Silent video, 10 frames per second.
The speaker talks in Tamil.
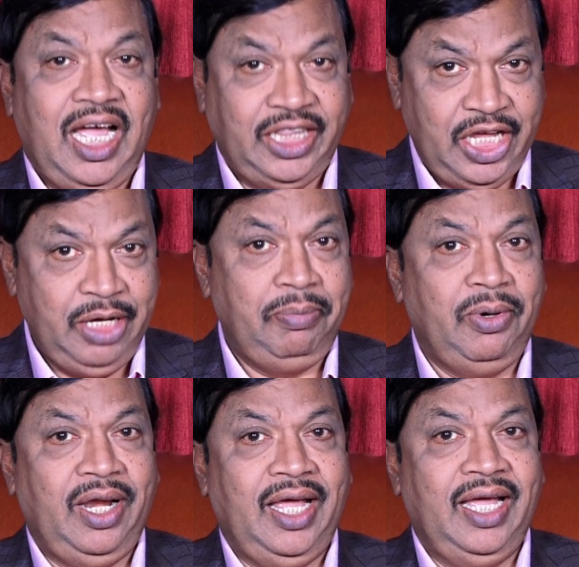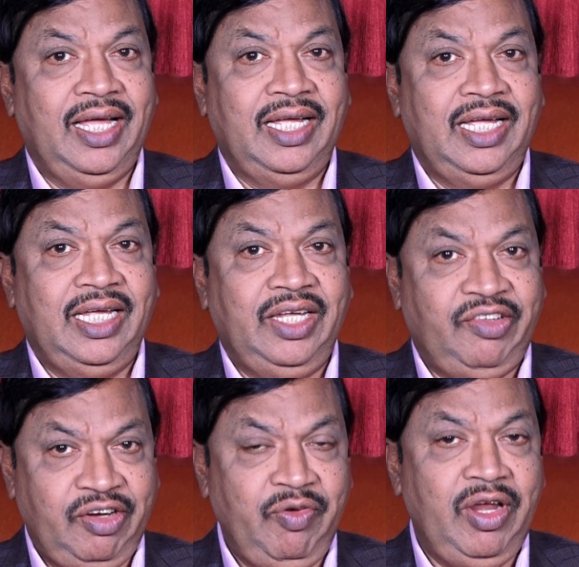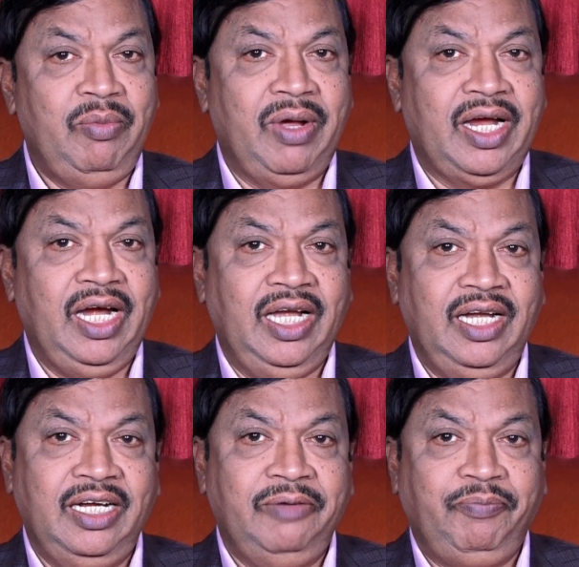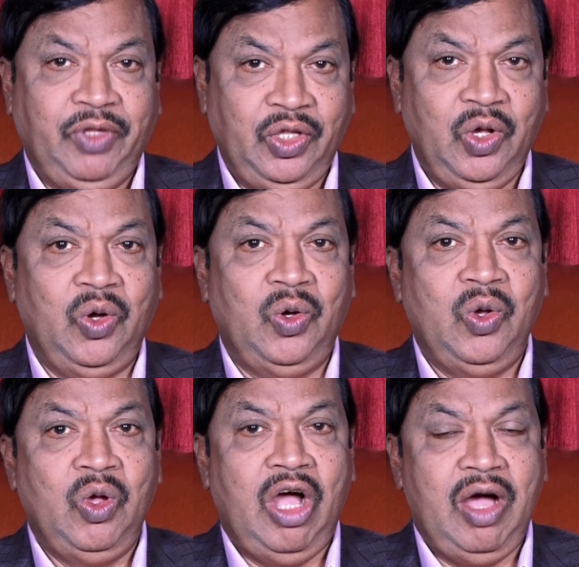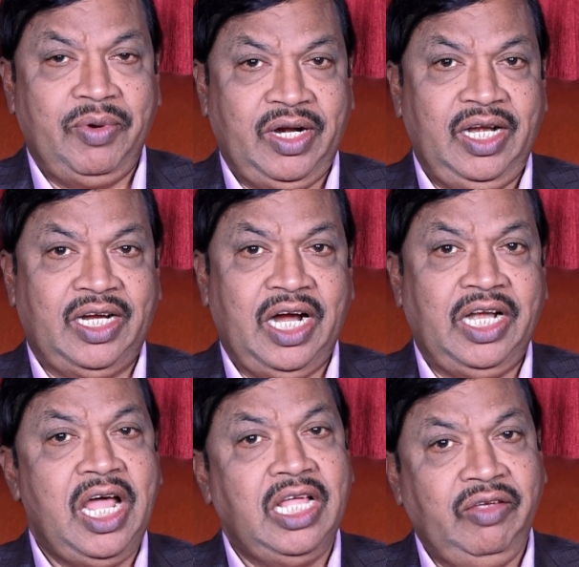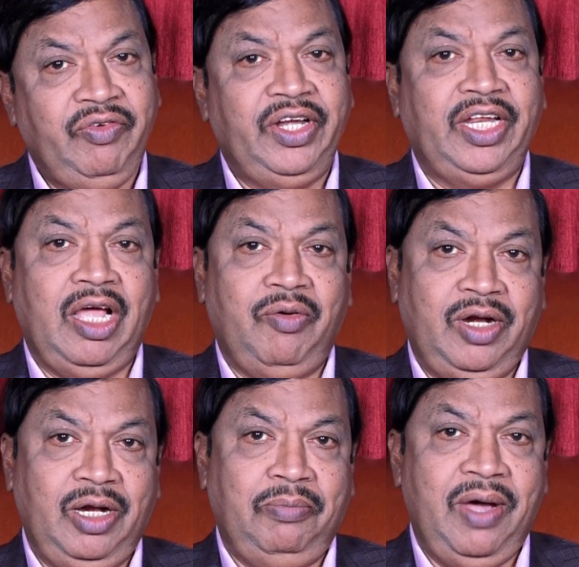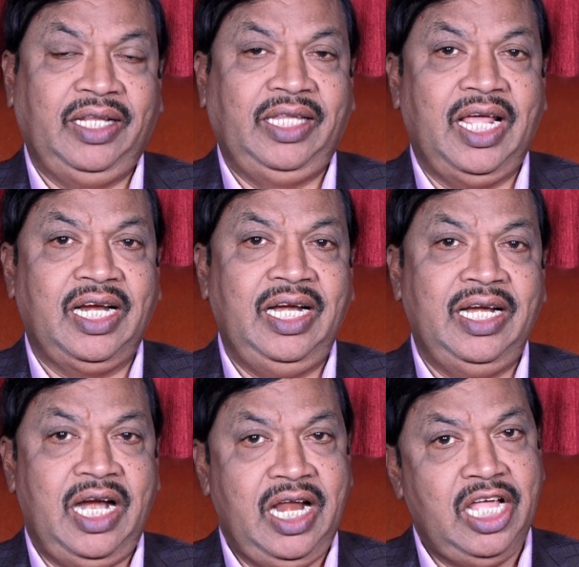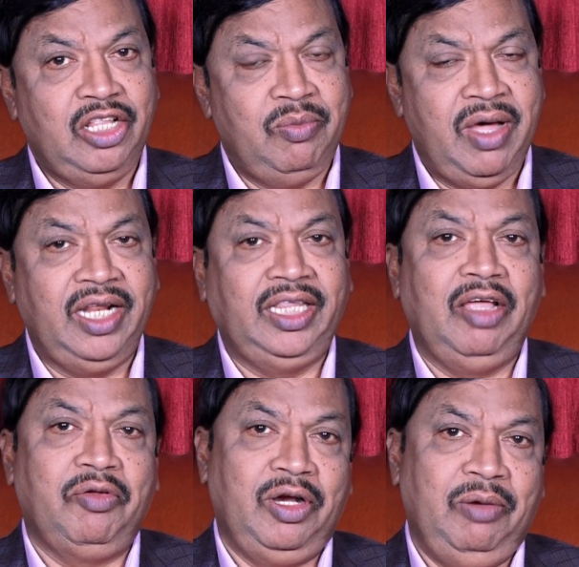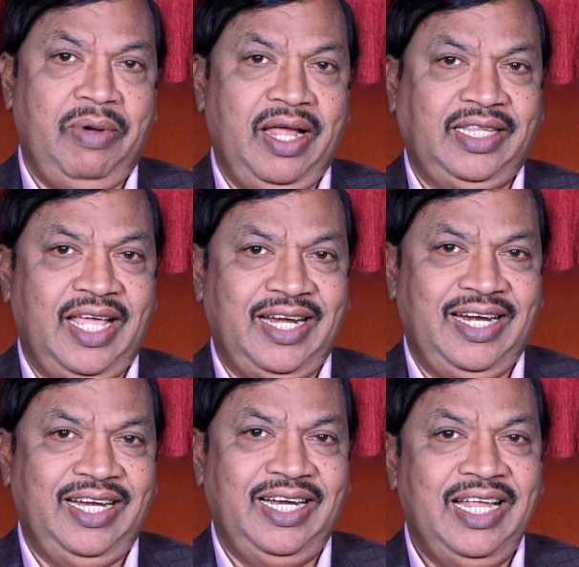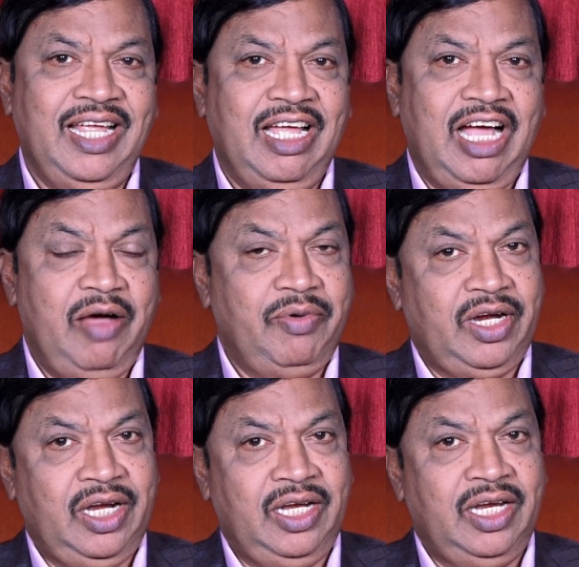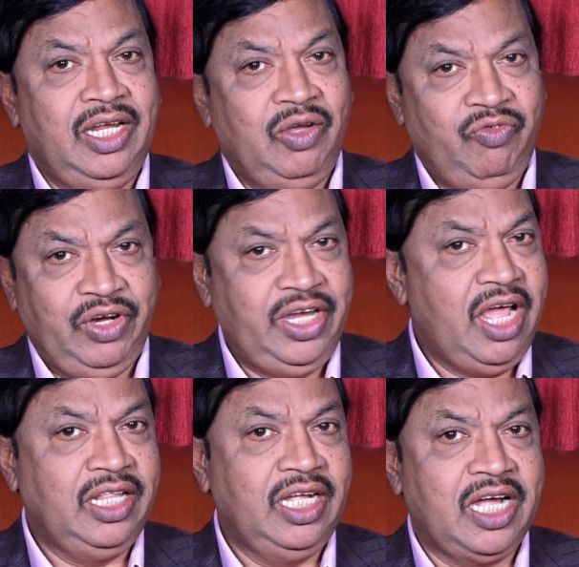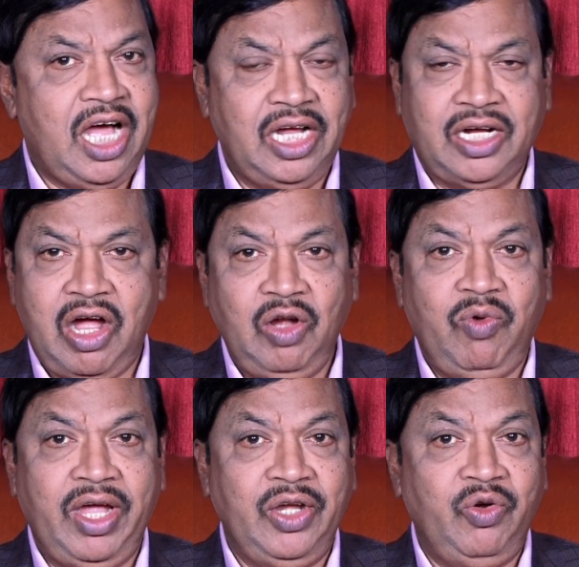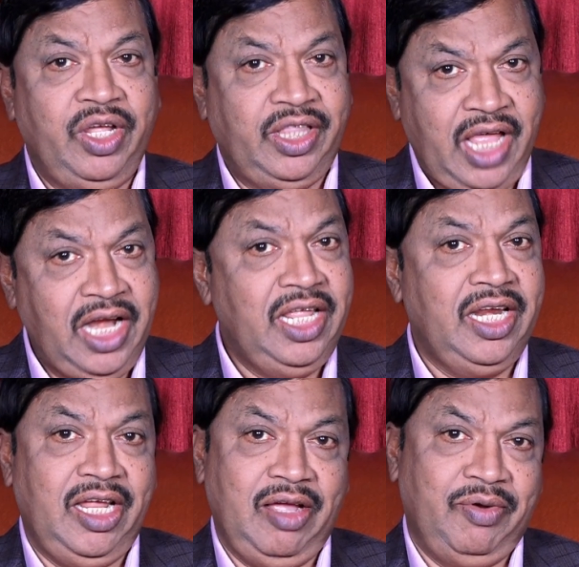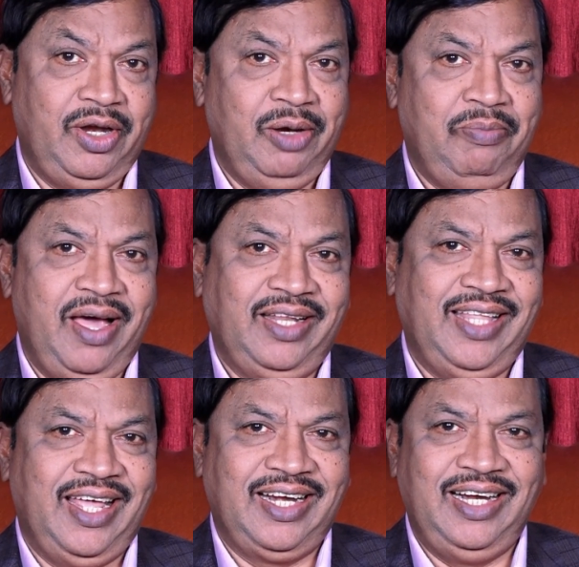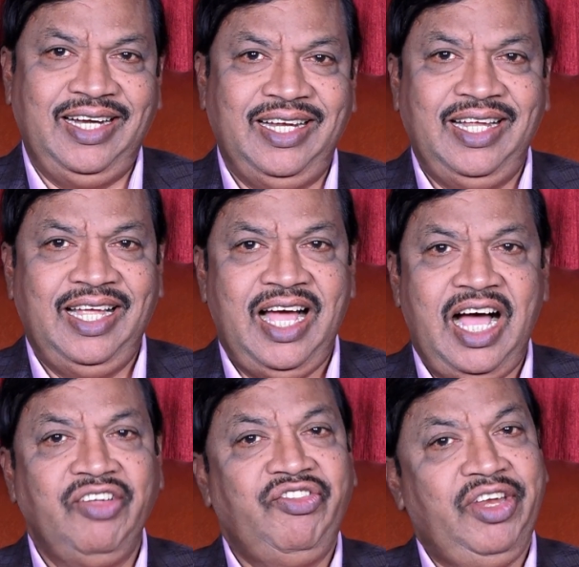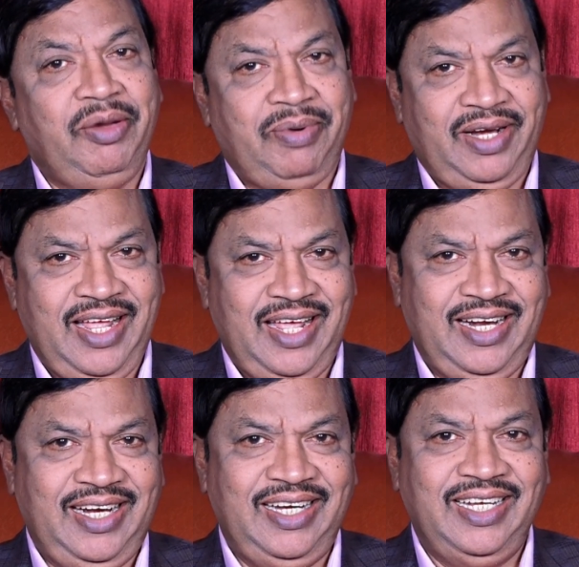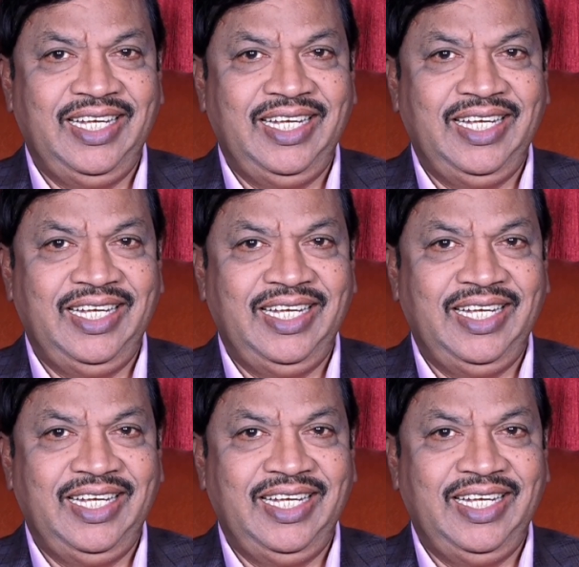அதே போல இஸ்ரவேல் மக்கள் இதோ அவர்கள் கட்டாத வீட்டை அவர்கள் பார்த்தார்கள் நடாத மரத்தை அவர்கள் பார்த்தார்கள் அவர்கள் வெட்டாத கா கால்வாயினுடைய தண்ணீரை அவர்கள் பார்த்தார்கள் ஆச்சரியப்பட்டார்கள்